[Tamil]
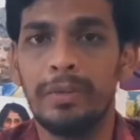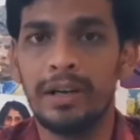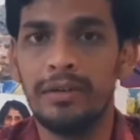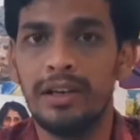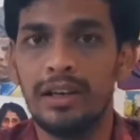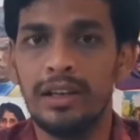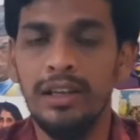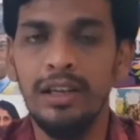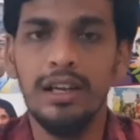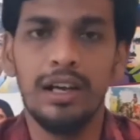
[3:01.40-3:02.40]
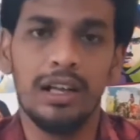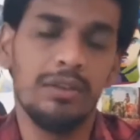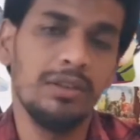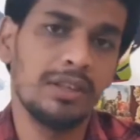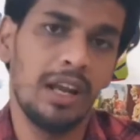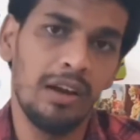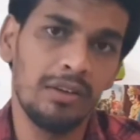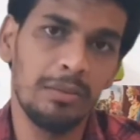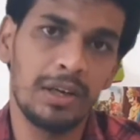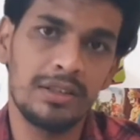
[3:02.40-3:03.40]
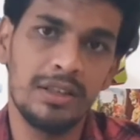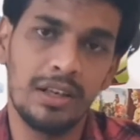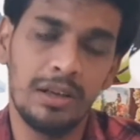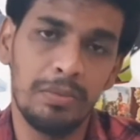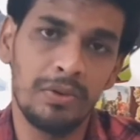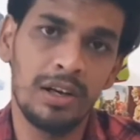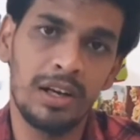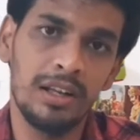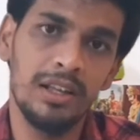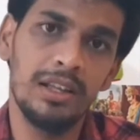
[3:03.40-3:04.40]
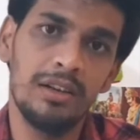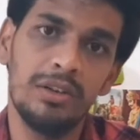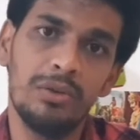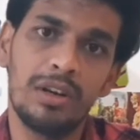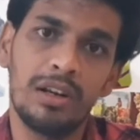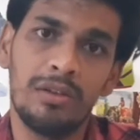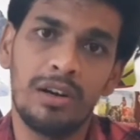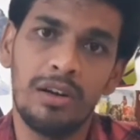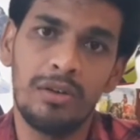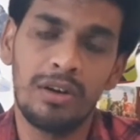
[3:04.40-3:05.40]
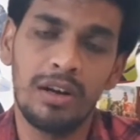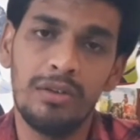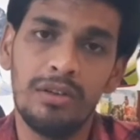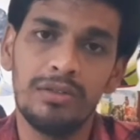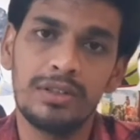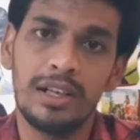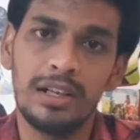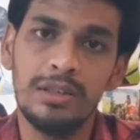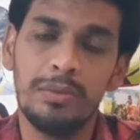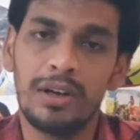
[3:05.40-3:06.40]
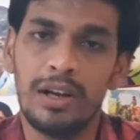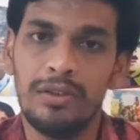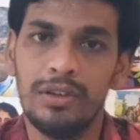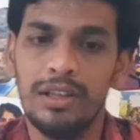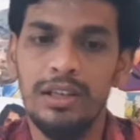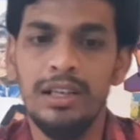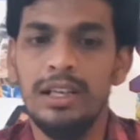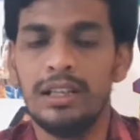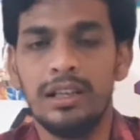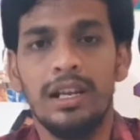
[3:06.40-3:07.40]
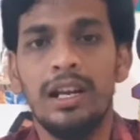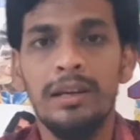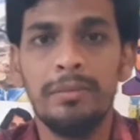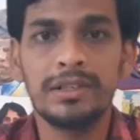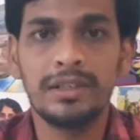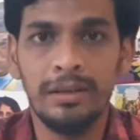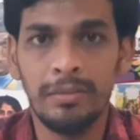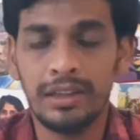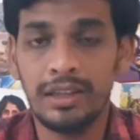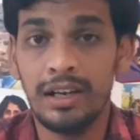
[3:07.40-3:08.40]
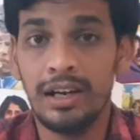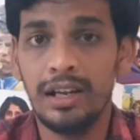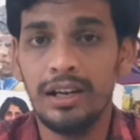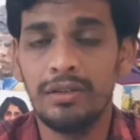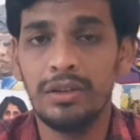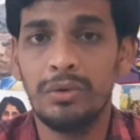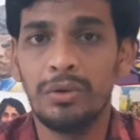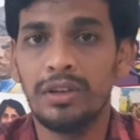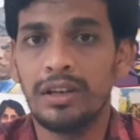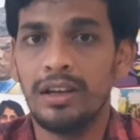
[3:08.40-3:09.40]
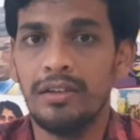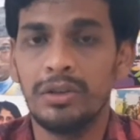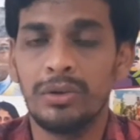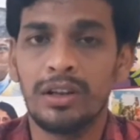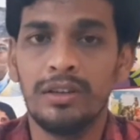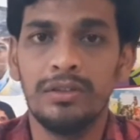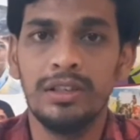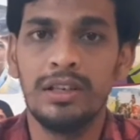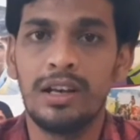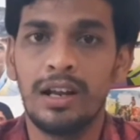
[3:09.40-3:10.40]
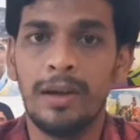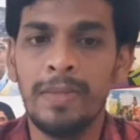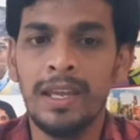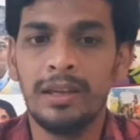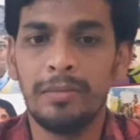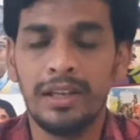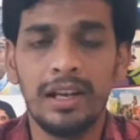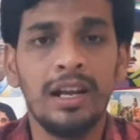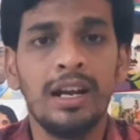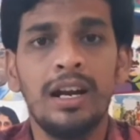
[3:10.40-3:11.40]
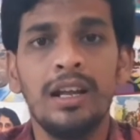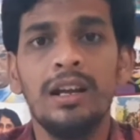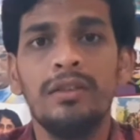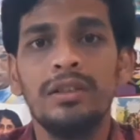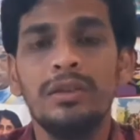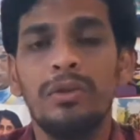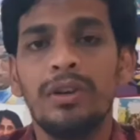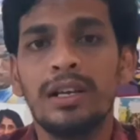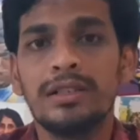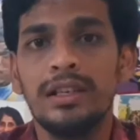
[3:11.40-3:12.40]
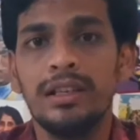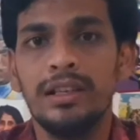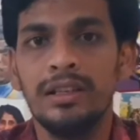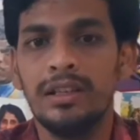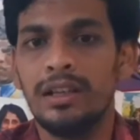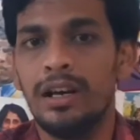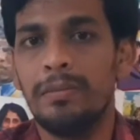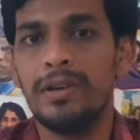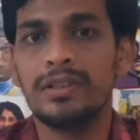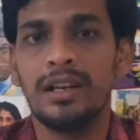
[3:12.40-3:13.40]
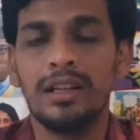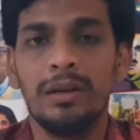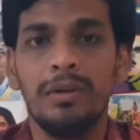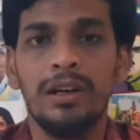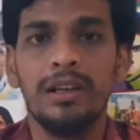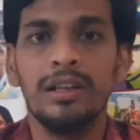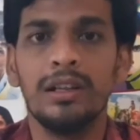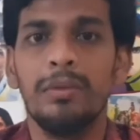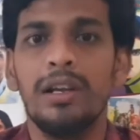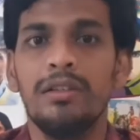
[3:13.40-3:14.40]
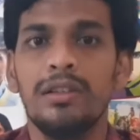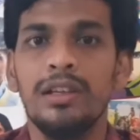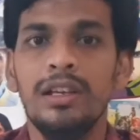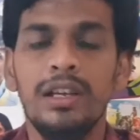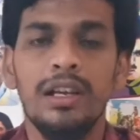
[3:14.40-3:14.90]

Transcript: வந்து இருக்கு அதை வந்து சைனா வந்து இருக்கு பொருளாதார ரீதியில் வந்து ஒரு ஓரளவுக்கு வந்து சரிஞ்சு போனாலும் வந்து இந்த எல்லை பிரச்சனையை மற்ற நாடுகளுக்கு வந்து கொடுத்துட்டு தான் வந்து தொடர்ந்து வந்துட்டு இருக்கான் இப்போ எல்லா நாடுகளும் வந்து ஒன்றா சேர்ந்து இந்த ஆப்ரேஷன் அந்தமான இந்த மாதிரி வந்து